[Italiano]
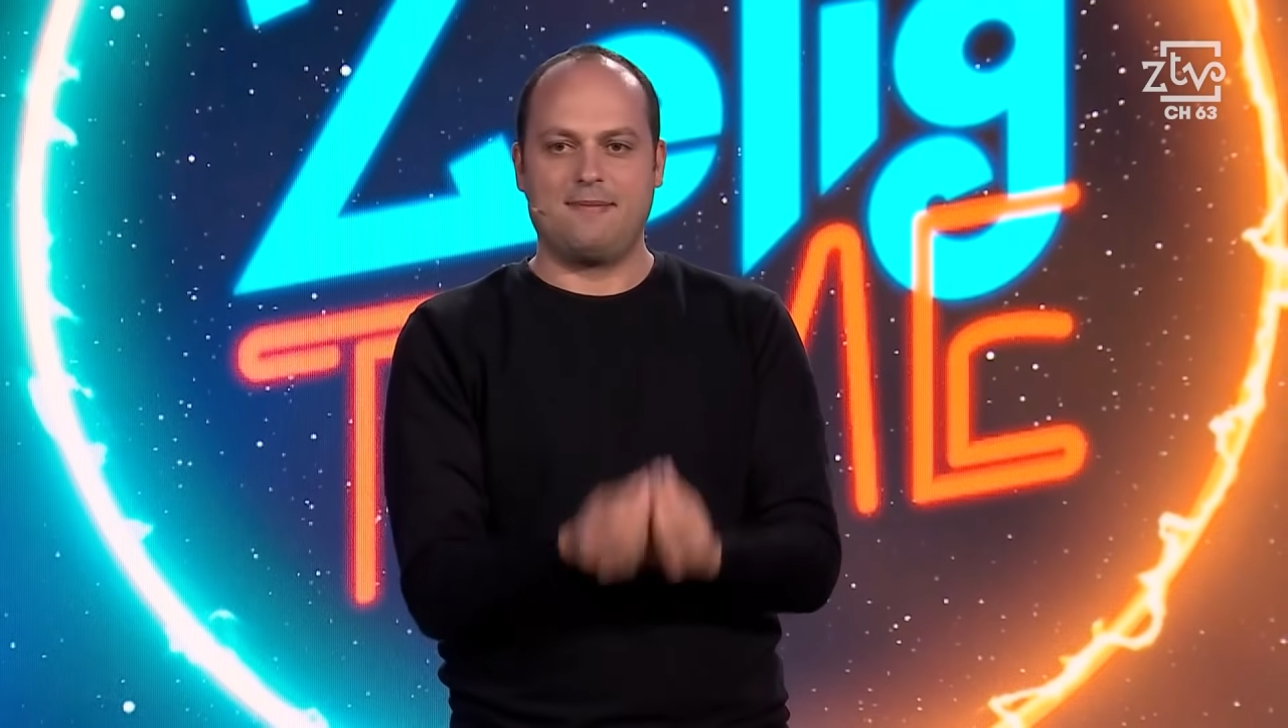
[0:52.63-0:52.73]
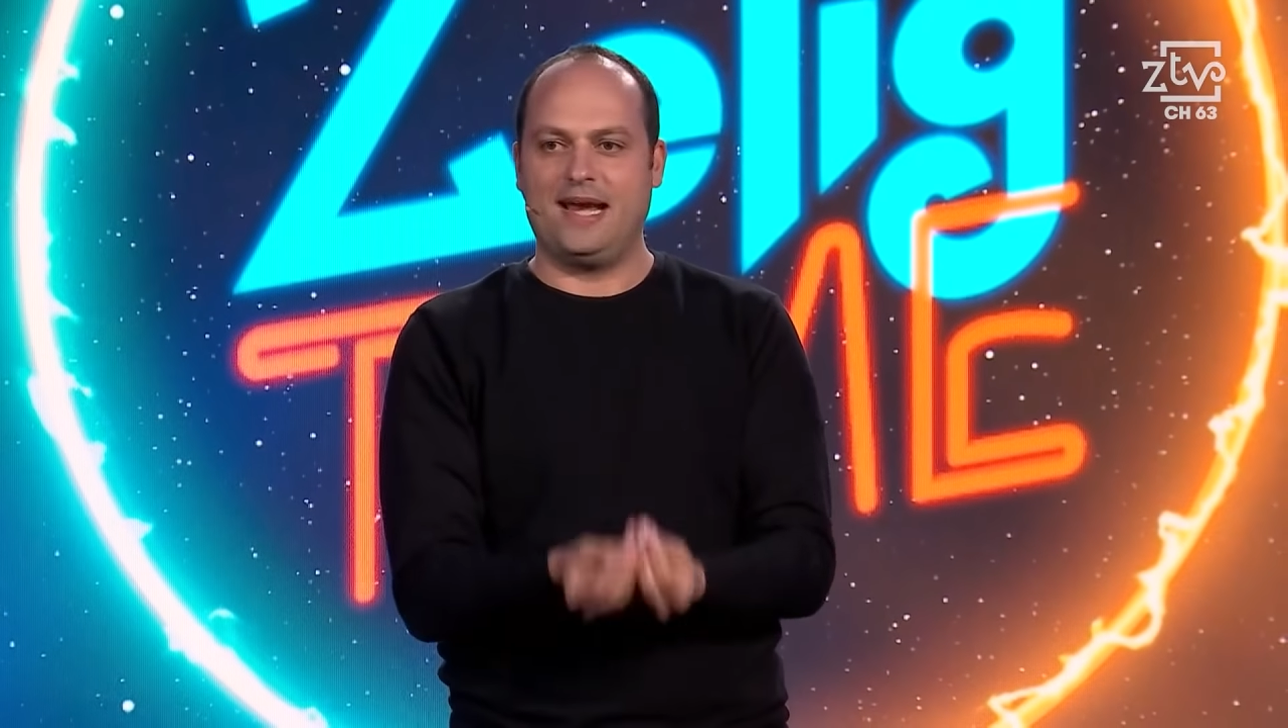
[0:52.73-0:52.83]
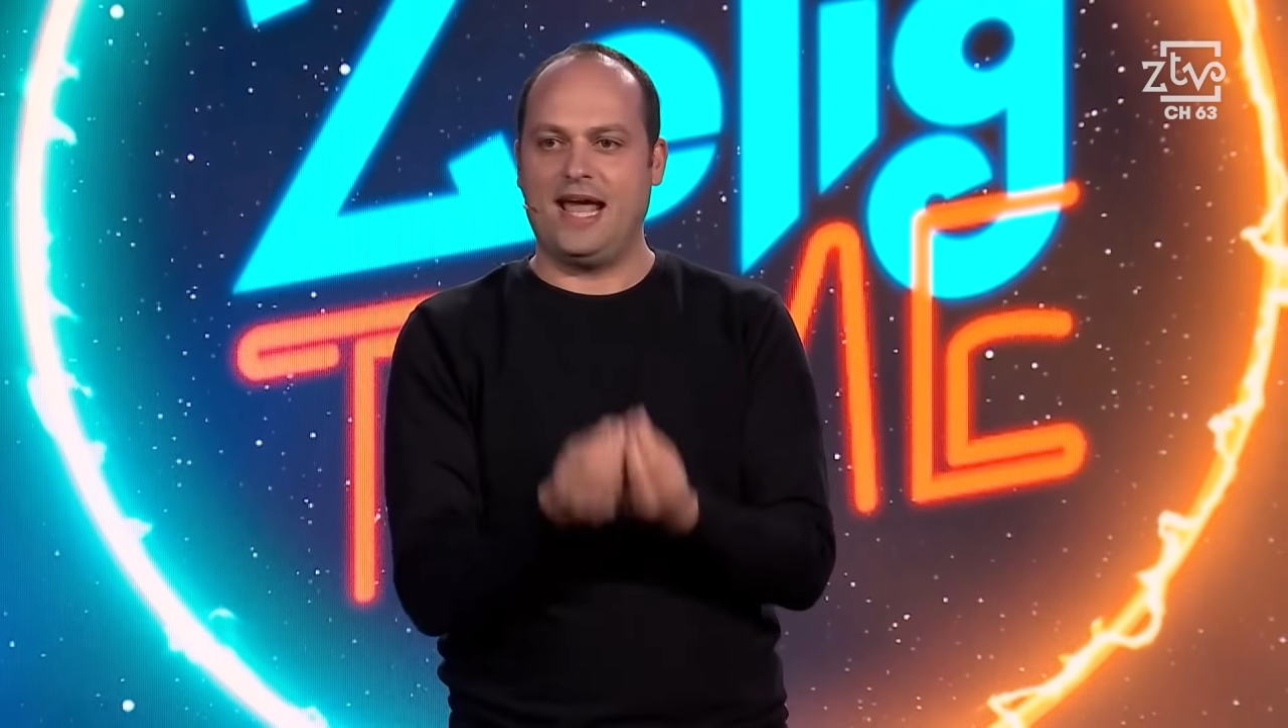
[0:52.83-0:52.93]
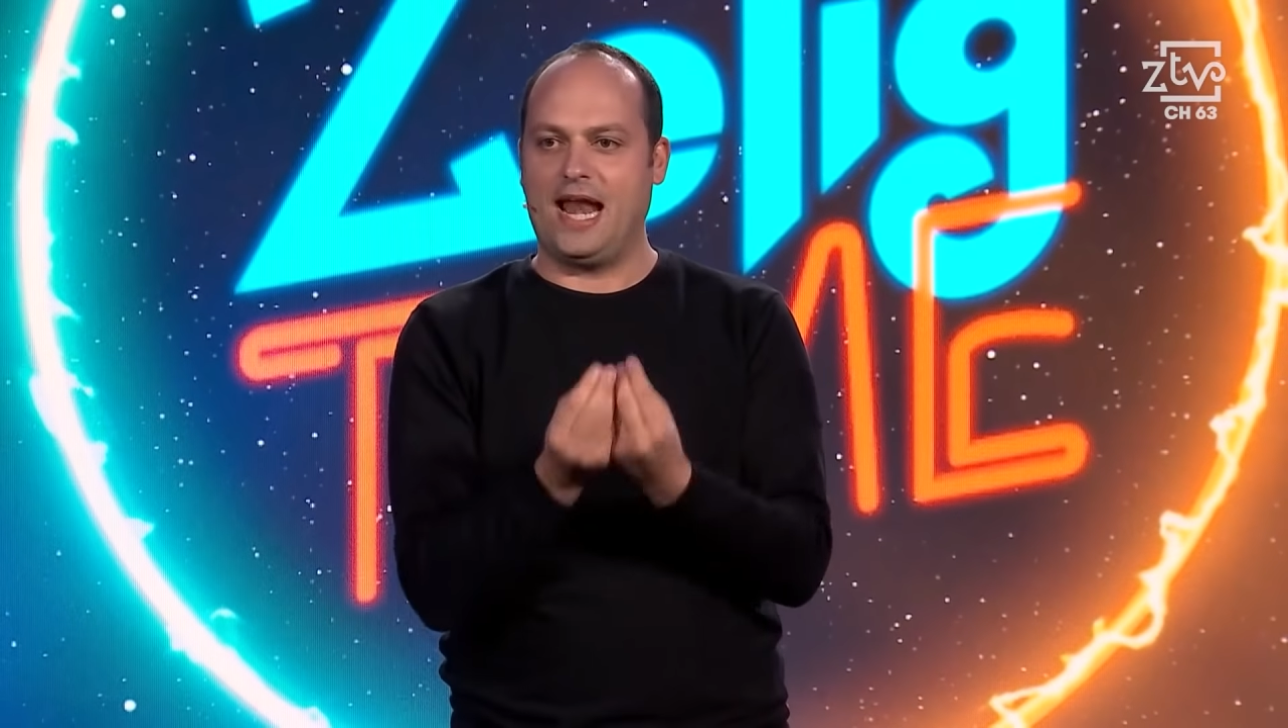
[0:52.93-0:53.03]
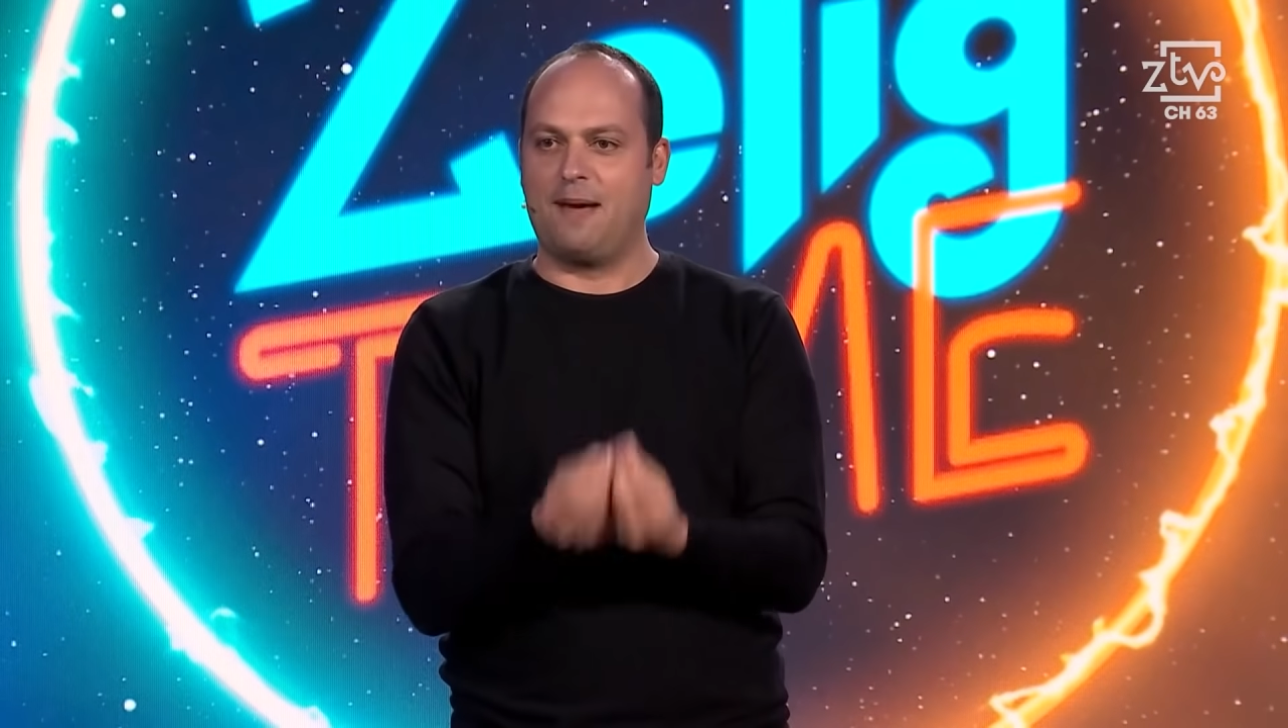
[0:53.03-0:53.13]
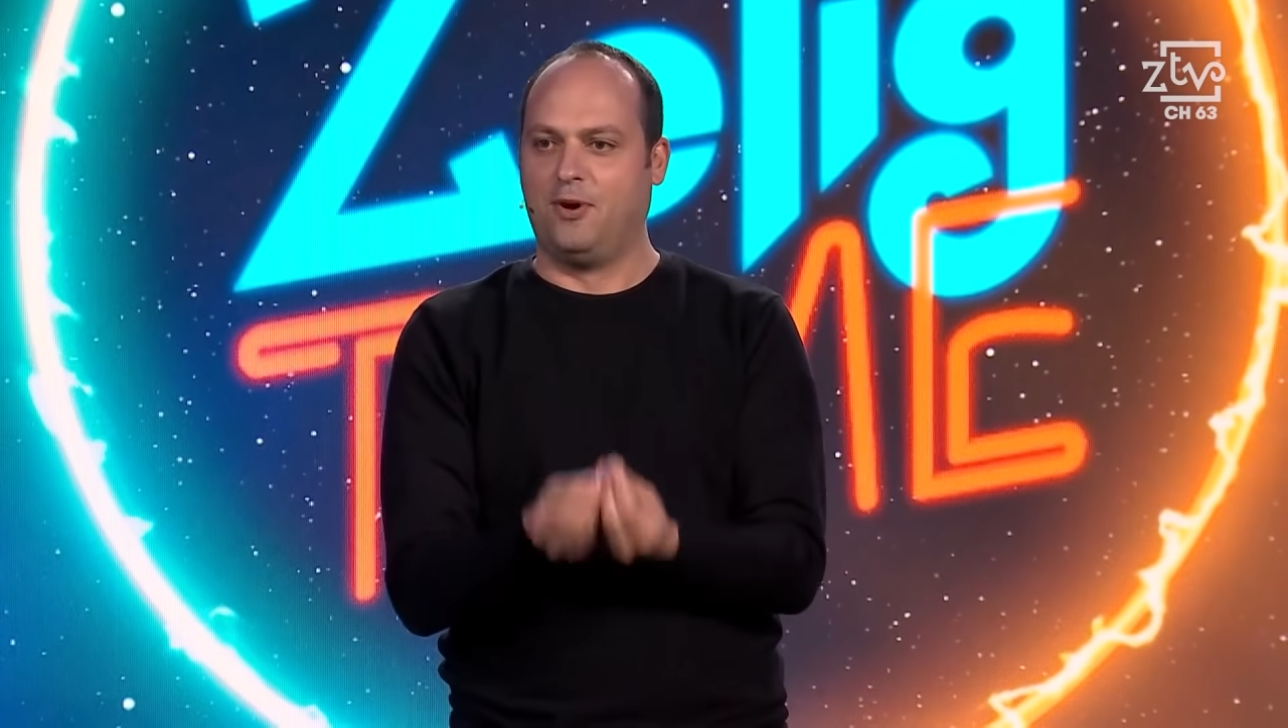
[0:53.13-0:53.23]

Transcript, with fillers: Ma ne la